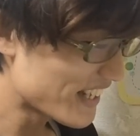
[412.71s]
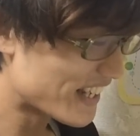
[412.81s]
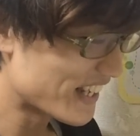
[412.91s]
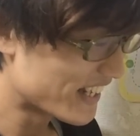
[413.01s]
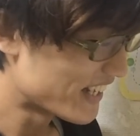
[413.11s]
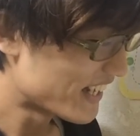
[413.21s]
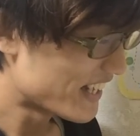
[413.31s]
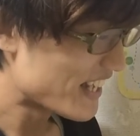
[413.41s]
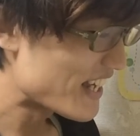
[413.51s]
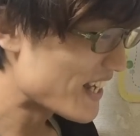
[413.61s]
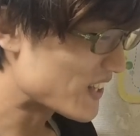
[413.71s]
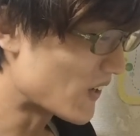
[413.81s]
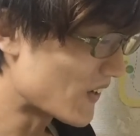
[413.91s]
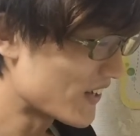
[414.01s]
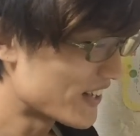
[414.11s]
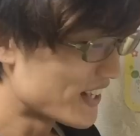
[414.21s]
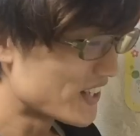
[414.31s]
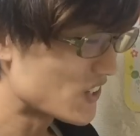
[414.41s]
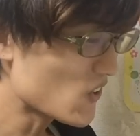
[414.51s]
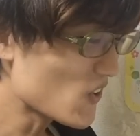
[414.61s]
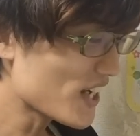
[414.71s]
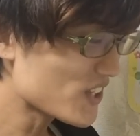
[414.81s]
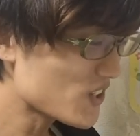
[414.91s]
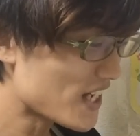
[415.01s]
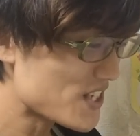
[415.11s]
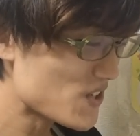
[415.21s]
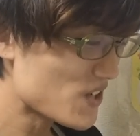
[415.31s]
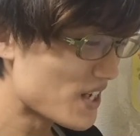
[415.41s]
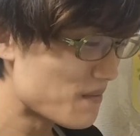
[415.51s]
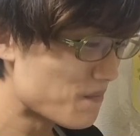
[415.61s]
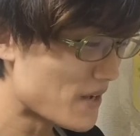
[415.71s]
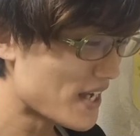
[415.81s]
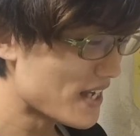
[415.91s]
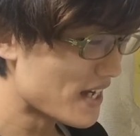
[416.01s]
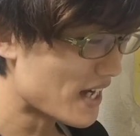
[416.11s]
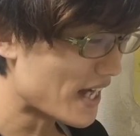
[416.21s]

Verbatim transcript: でえっ、ー、と動画と画像がいっぱい